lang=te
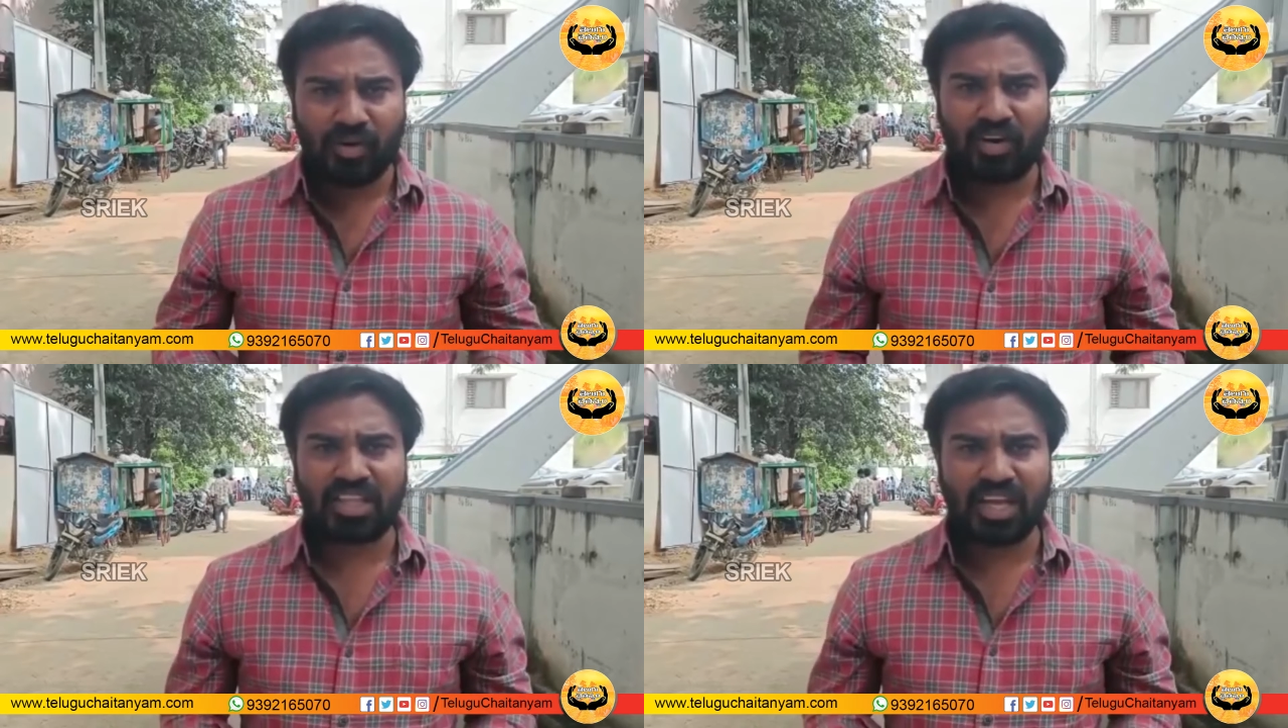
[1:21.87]

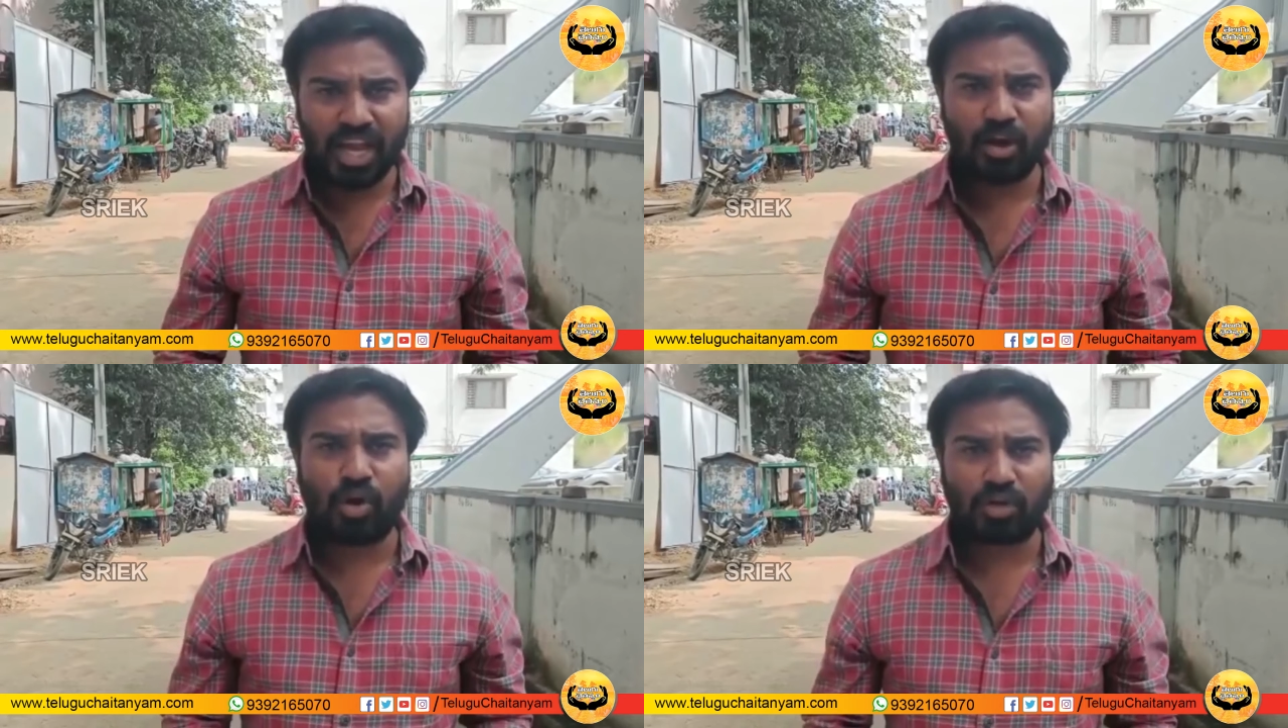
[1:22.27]

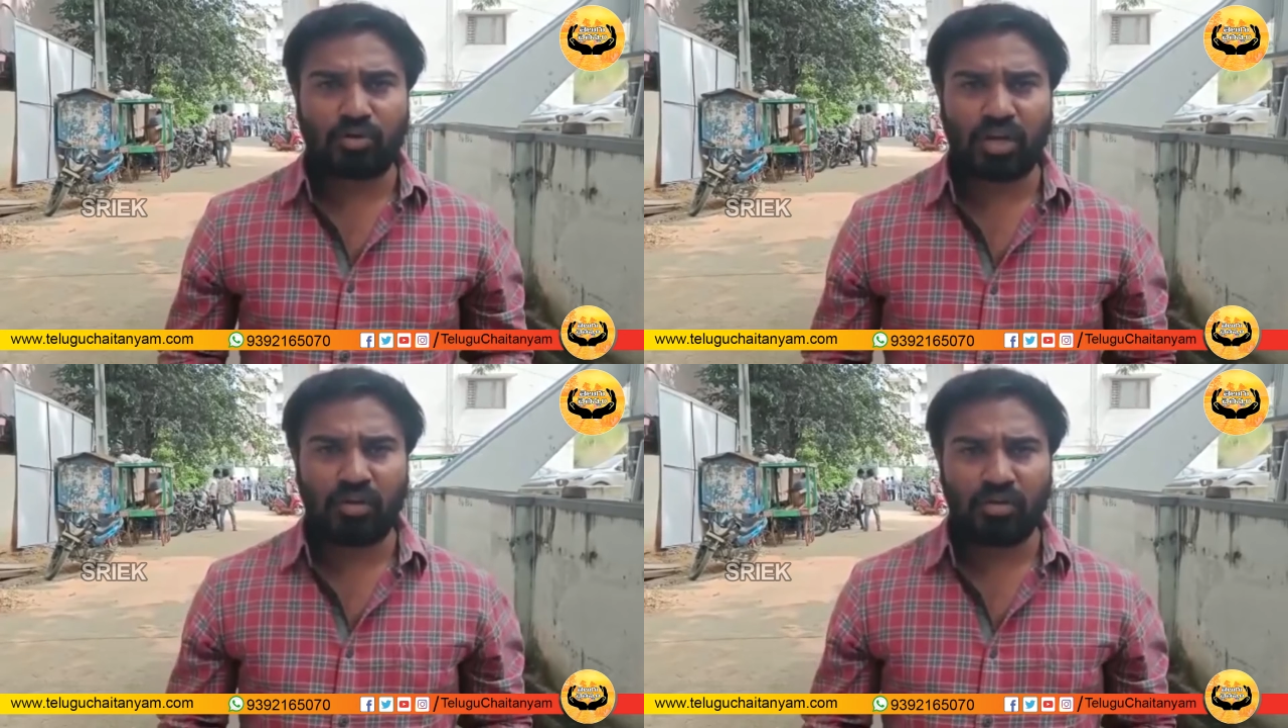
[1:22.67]
మేమంతా ఏం
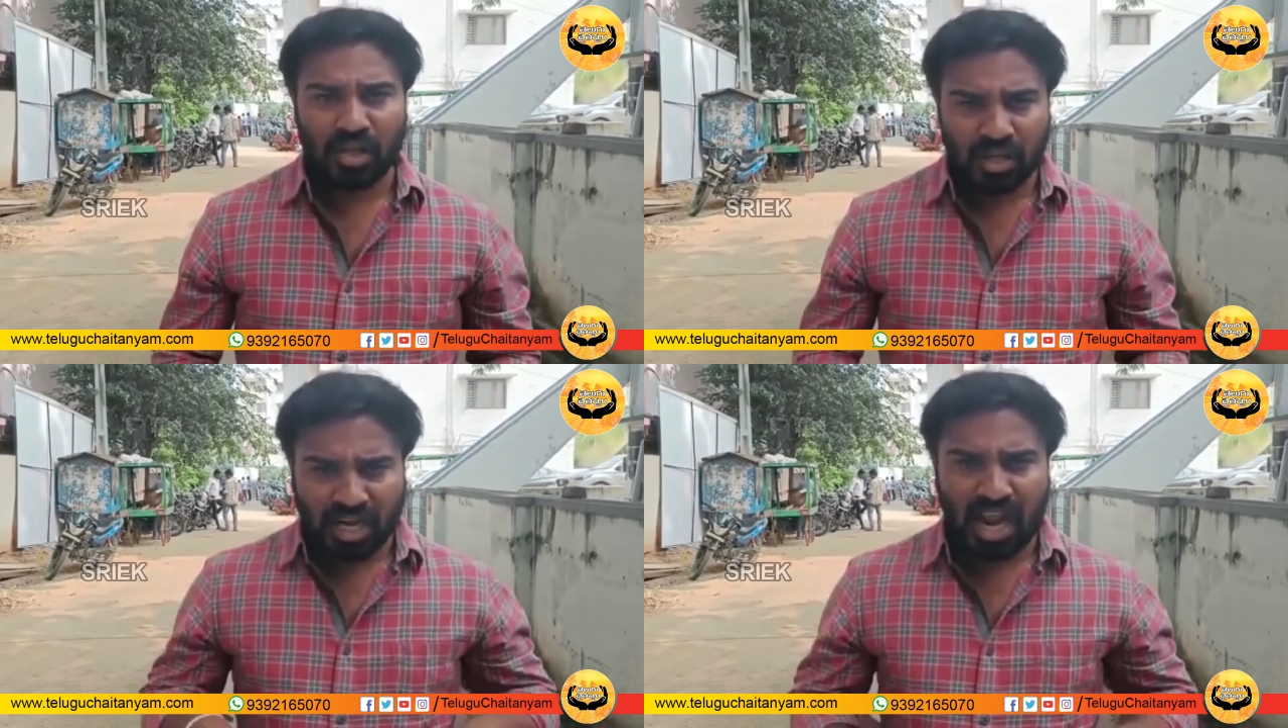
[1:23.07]

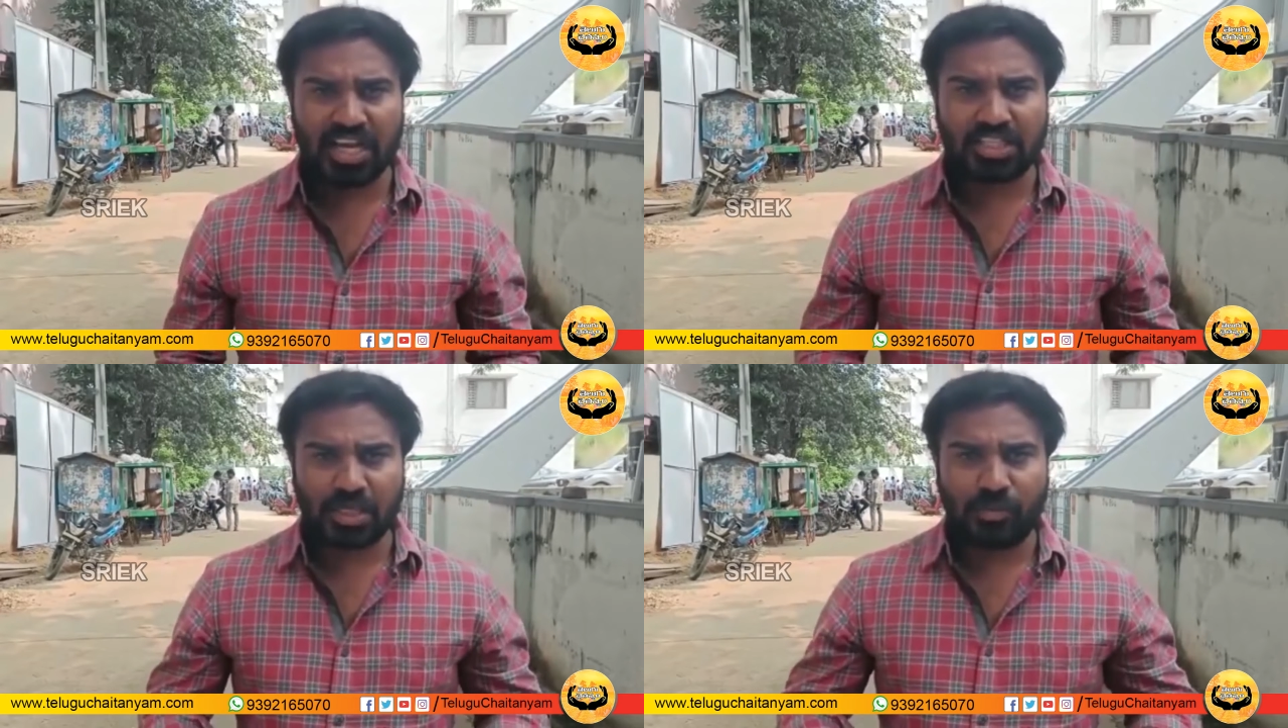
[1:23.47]
కోరుకుంటున్నాం
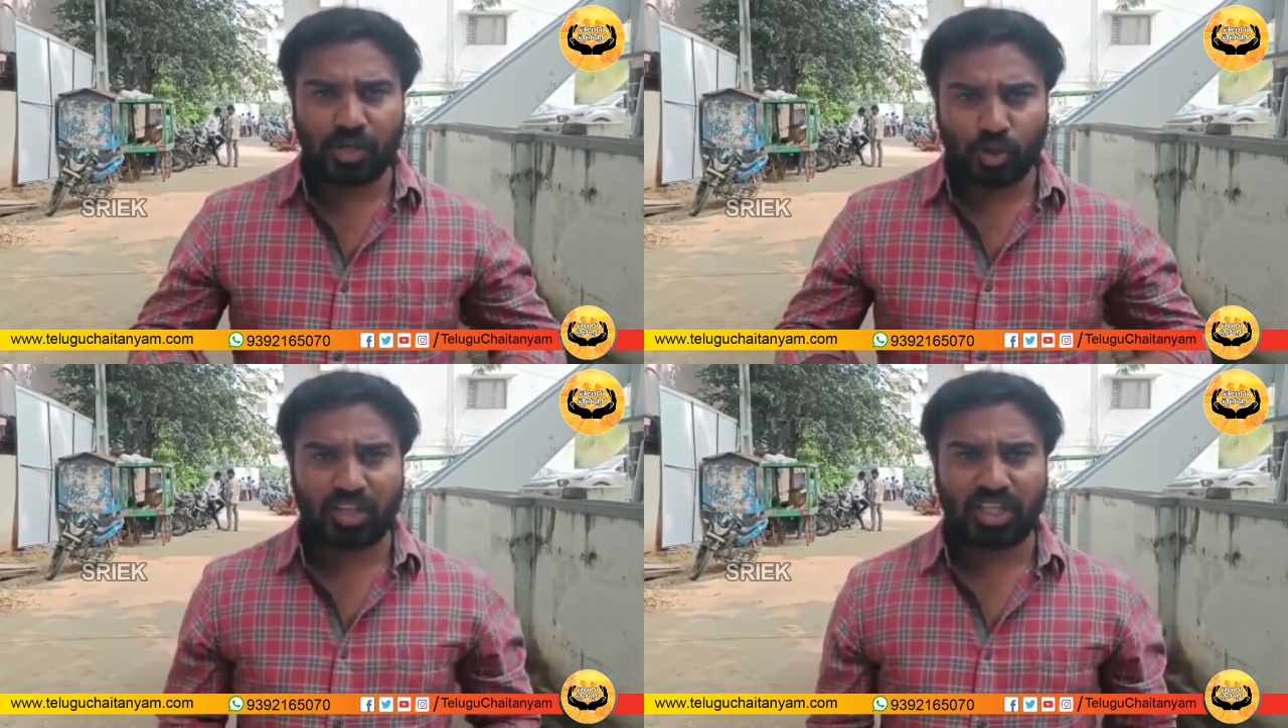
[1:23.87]

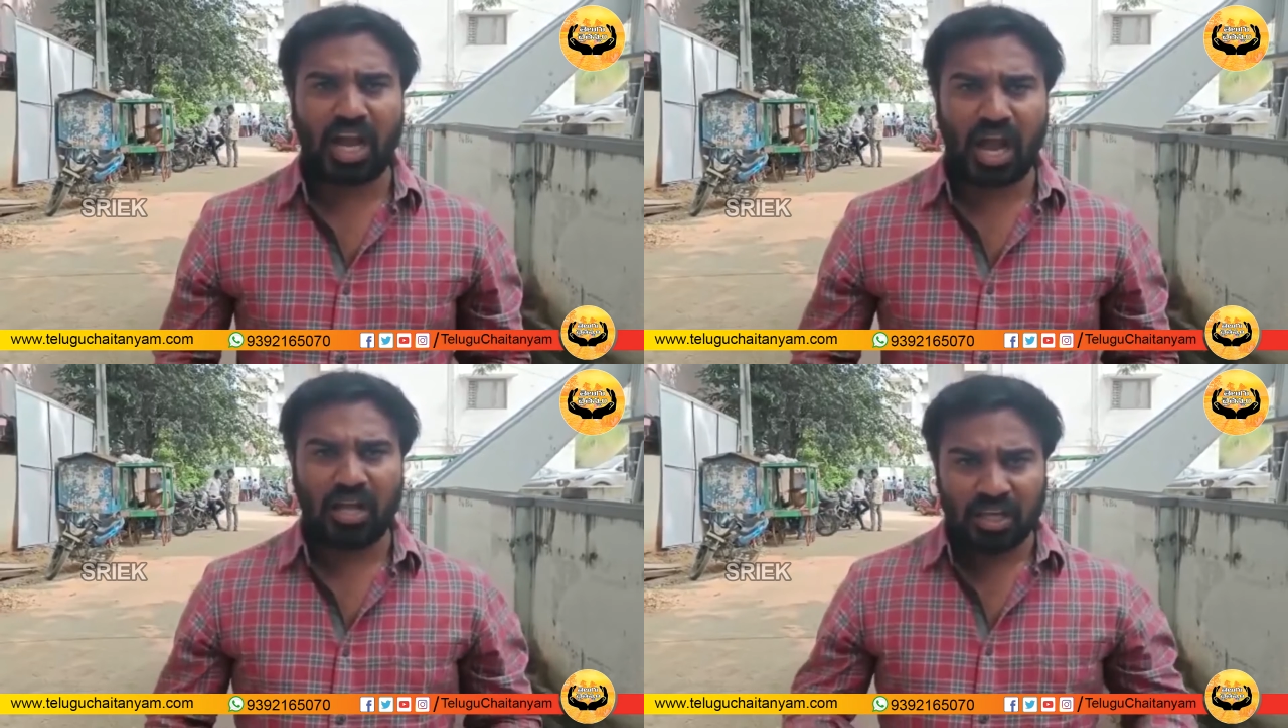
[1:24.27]
రాయలసీమ
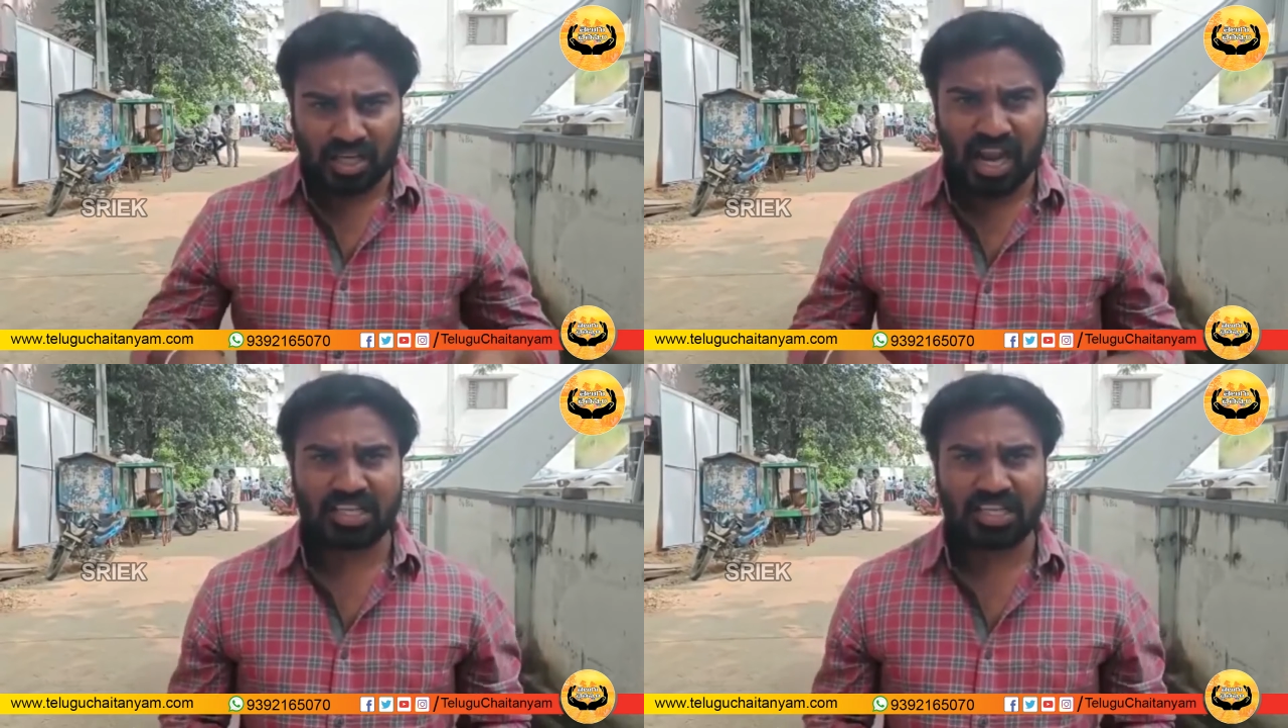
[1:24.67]
యువతగా